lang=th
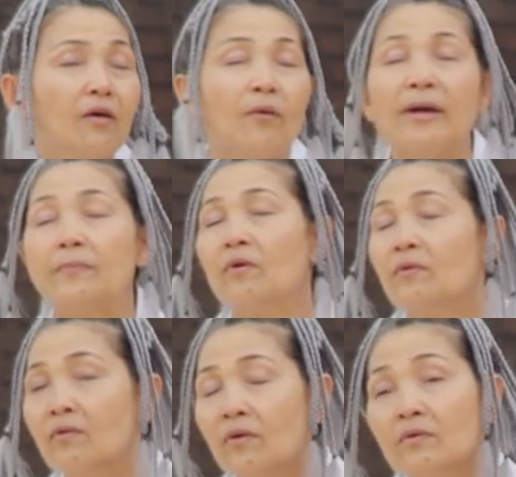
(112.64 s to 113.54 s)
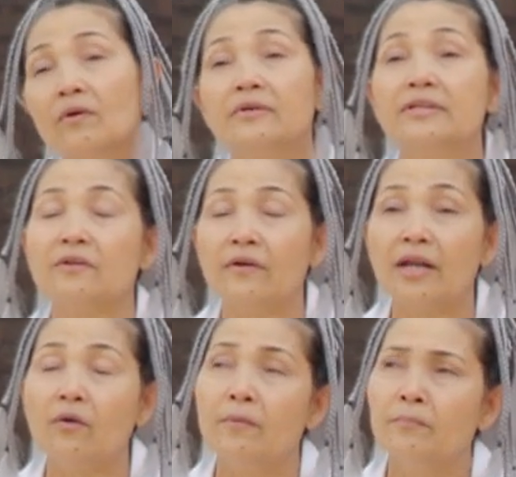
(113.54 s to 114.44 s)
เราเอาแบบของของของรีสอร์ท
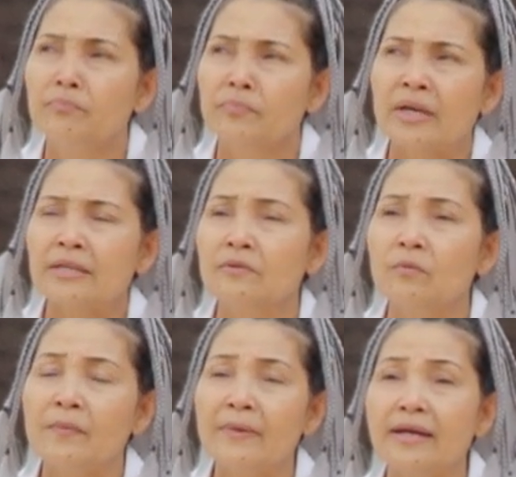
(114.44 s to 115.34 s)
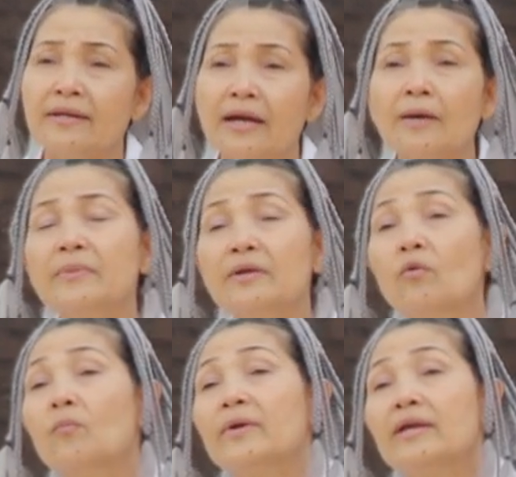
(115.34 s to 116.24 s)
เราอาจจะอยู่ประมาณ 5 ปี
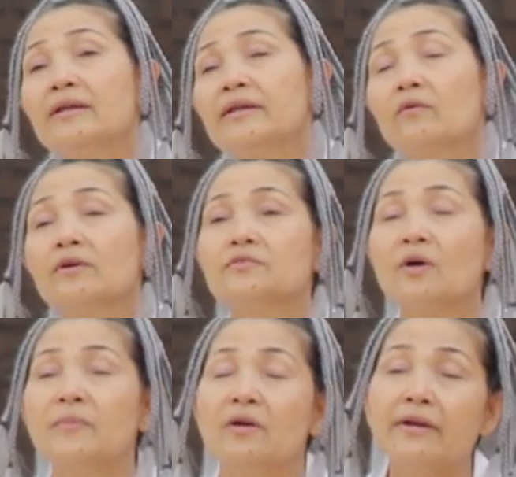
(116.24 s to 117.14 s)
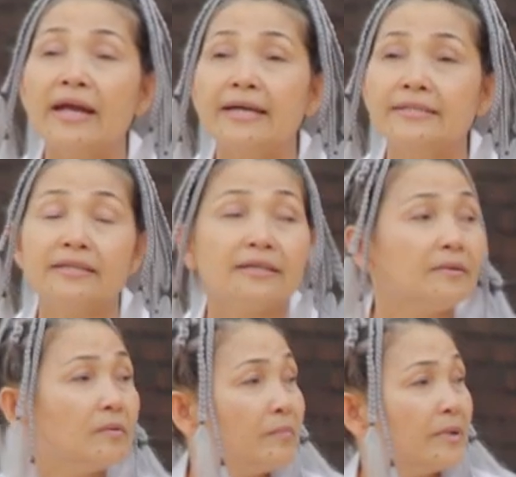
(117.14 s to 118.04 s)
6 ปี เดี๋ยวก็ซ่อมเดี๋ยวก็ทาสี
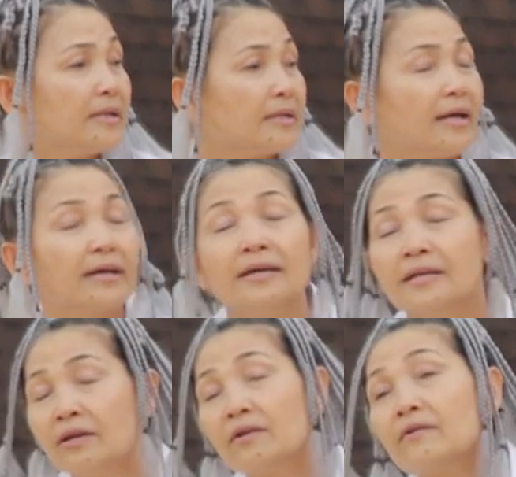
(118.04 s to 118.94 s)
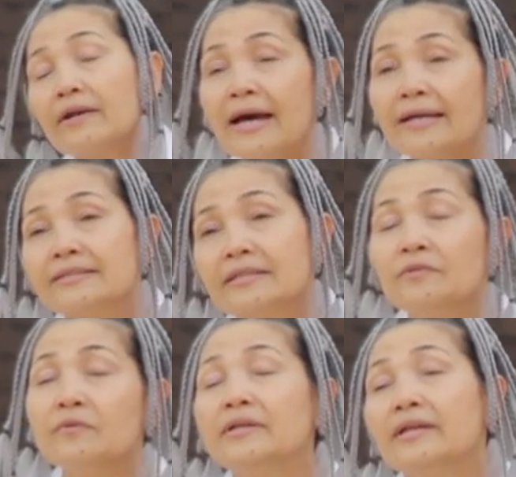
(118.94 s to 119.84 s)
มันอย่างเงี้ยเดี๋ยวเราก็ทาสี
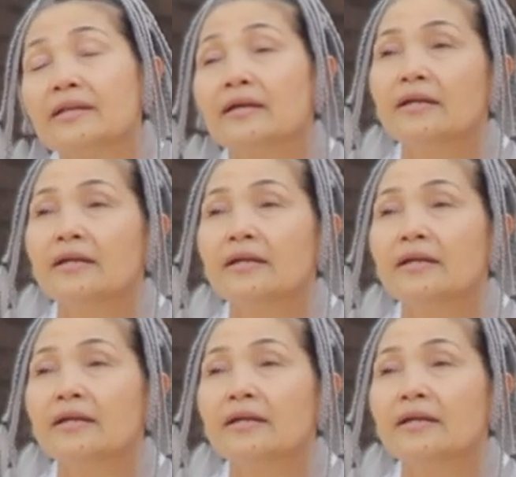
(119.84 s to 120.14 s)
นู่นนี่นั่น